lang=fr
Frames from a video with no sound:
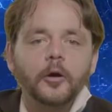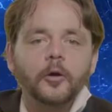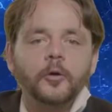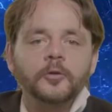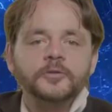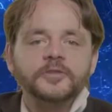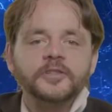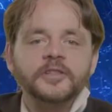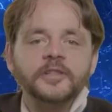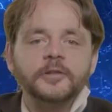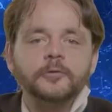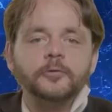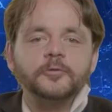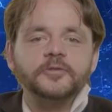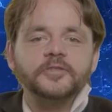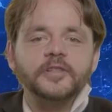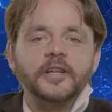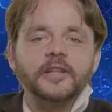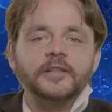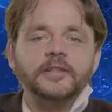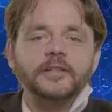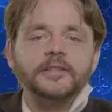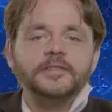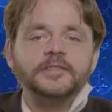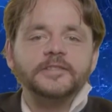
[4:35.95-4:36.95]
En ce qui
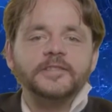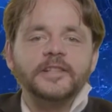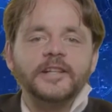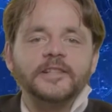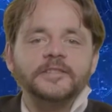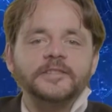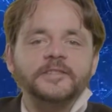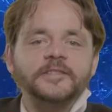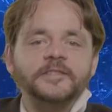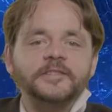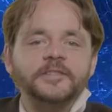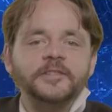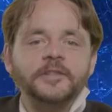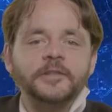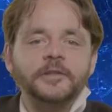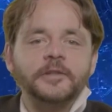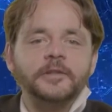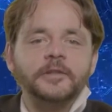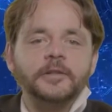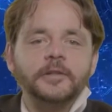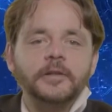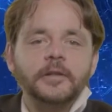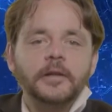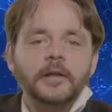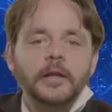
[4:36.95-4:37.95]
concerne les
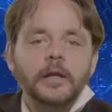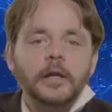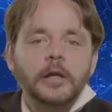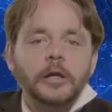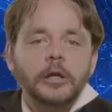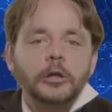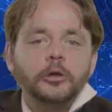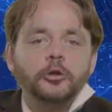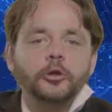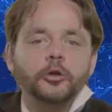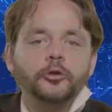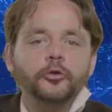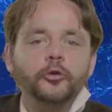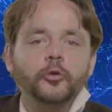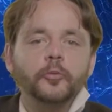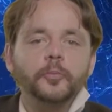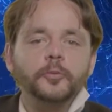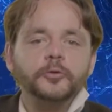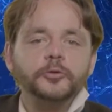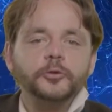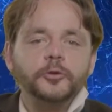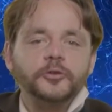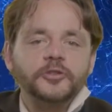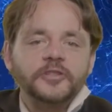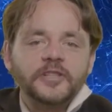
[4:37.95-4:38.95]
statistiques, le
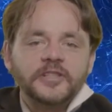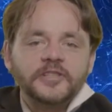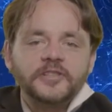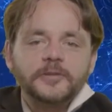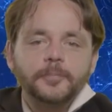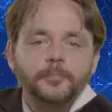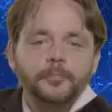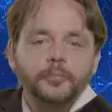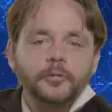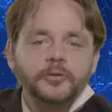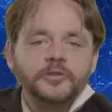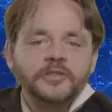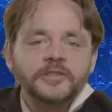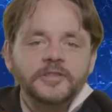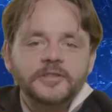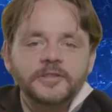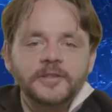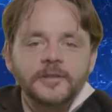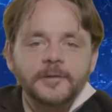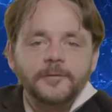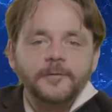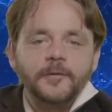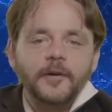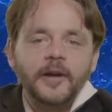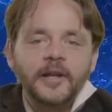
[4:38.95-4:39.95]
nombre de tests
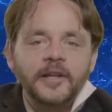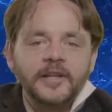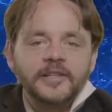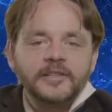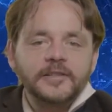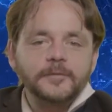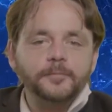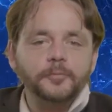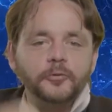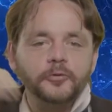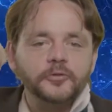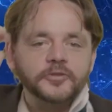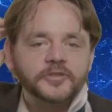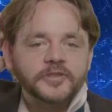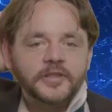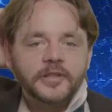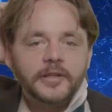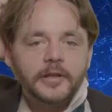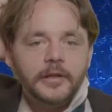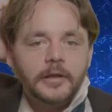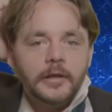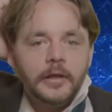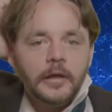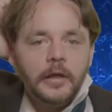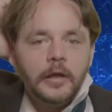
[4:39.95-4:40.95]
positifs a
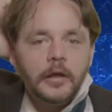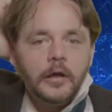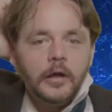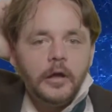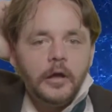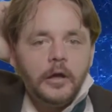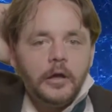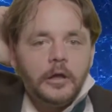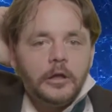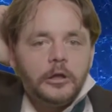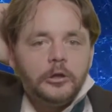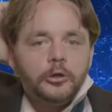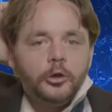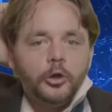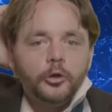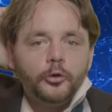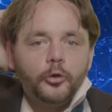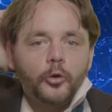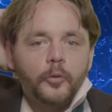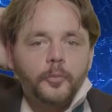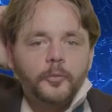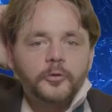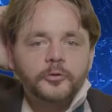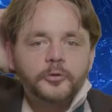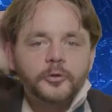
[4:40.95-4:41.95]
explosé, le
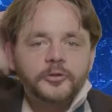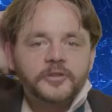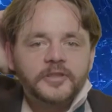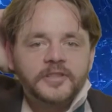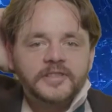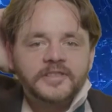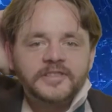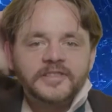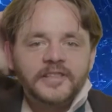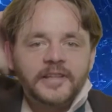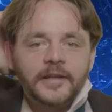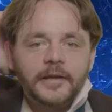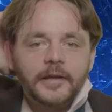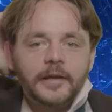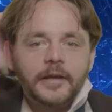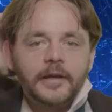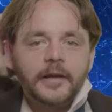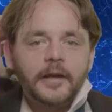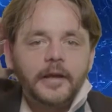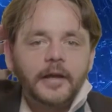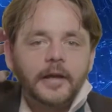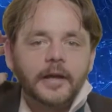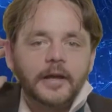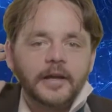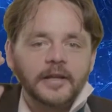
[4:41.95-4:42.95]
nombre de décès
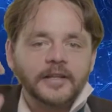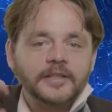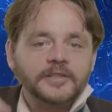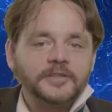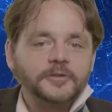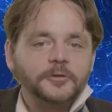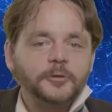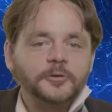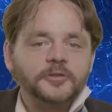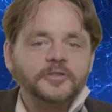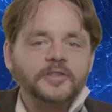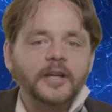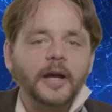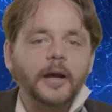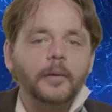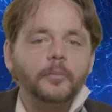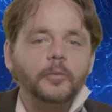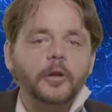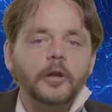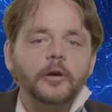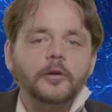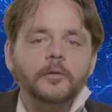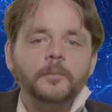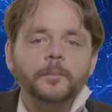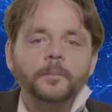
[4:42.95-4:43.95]
reste
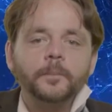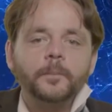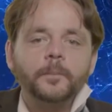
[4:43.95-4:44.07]
stable.